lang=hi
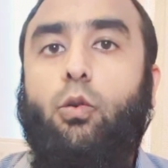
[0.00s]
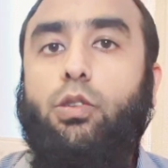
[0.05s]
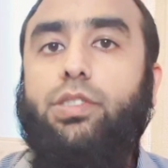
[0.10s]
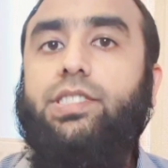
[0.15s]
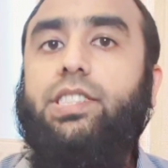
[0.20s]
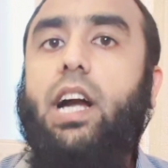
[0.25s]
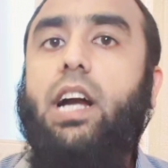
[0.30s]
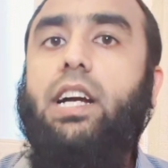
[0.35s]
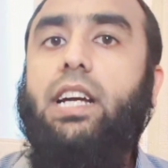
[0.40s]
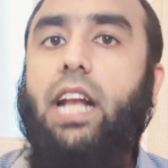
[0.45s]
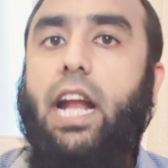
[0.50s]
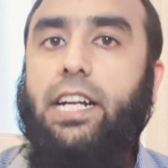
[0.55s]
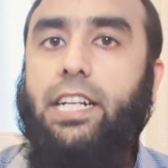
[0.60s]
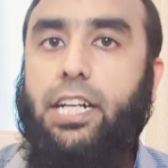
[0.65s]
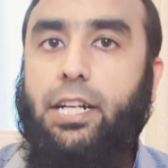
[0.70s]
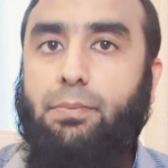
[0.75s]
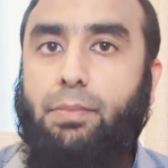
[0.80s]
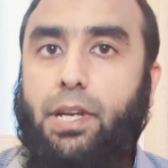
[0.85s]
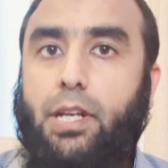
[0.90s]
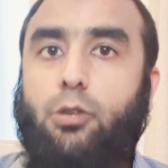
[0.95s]
उसका
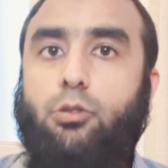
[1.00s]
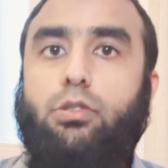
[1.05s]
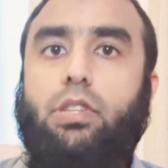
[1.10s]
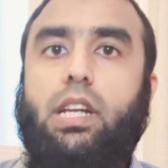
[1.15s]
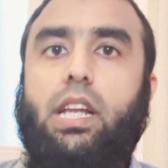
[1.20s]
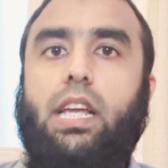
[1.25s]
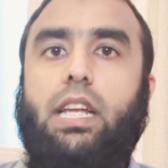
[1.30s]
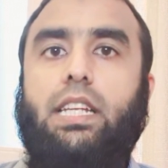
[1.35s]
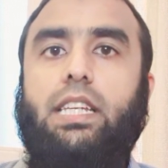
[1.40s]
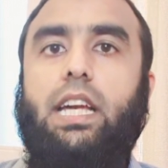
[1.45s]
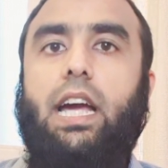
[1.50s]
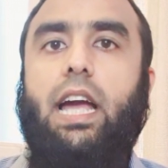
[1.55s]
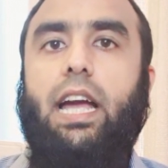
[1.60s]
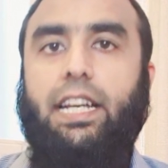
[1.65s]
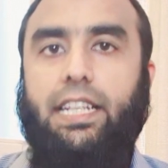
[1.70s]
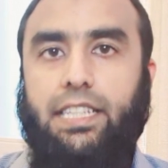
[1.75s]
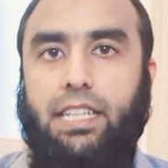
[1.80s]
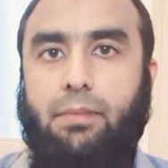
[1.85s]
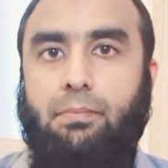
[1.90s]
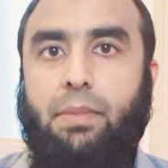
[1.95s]
क्रेडिट भी खुद ले लिया
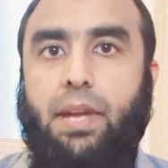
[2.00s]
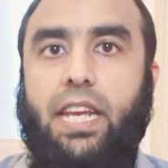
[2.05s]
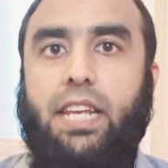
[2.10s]
है कि ये